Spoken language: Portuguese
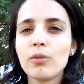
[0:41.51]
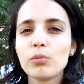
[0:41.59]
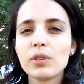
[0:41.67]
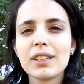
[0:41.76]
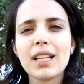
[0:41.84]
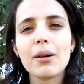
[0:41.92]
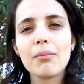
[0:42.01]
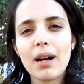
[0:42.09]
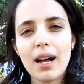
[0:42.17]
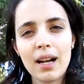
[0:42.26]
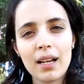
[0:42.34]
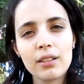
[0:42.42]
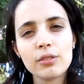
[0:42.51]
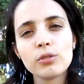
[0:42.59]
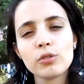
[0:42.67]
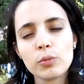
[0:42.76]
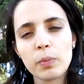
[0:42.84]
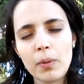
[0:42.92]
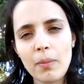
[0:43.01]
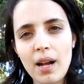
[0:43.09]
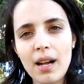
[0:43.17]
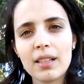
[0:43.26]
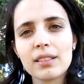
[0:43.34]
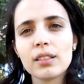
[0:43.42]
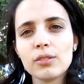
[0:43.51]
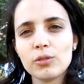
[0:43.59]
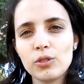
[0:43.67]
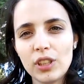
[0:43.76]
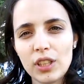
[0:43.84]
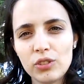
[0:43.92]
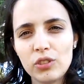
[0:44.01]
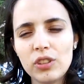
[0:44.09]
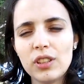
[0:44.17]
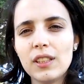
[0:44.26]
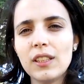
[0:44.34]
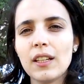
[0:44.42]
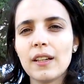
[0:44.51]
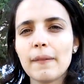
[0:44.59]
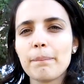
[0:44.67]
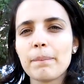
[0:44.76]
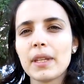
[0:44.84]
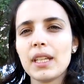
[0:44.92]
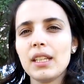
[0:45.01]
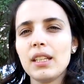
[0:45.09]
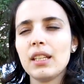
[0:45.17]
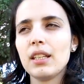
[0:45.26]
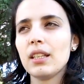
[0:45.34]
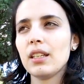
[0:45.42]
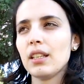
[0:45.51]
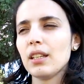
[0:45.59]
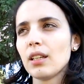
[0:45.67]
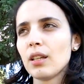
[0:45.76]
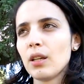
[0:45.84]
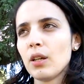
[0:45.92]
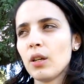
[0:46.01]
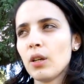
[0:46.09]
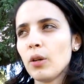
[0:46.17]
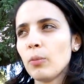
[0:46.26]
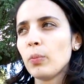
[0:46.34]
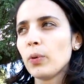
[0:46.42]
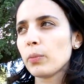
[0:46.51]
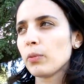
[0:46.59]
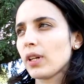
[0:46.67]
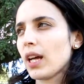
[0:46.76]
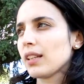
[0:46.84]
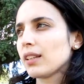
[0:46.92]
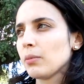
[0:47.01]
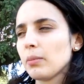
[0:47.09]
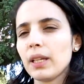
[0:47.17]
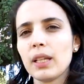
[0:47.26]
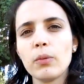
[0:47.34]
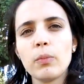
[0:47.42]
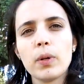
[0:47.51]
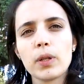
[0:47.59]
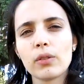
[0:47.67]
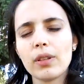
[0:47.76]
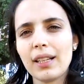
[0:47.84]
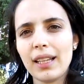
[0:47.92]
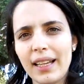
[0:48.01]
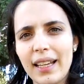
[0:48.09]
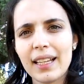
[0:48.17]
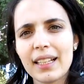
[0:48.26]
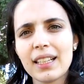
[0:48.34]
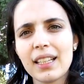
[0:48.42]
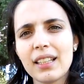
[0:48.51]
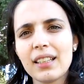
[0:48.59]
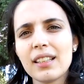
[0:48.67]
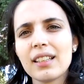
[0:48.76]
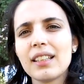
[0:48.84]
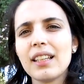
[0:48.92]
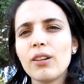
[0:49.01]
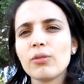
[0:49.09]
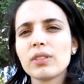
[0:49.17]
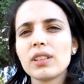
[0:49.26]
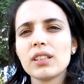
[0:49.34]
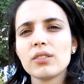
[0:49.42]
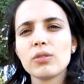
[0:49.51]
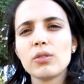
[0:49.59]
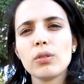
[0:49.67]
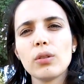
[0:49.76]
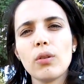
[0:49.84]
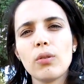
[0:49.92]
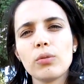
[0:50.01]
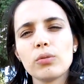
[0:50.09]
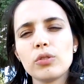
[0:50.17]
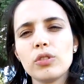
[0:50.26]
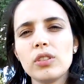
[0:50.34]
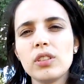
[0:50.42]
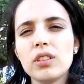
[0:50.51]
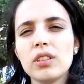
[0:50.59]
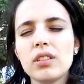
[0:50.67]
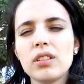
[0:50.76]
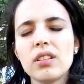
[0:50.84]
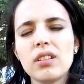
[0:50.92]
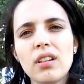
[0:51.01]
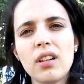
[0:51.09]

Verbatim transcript: o trabalho de um diplomata no dia a dia e por morar também em Porto Alegre, que é um tanto longe,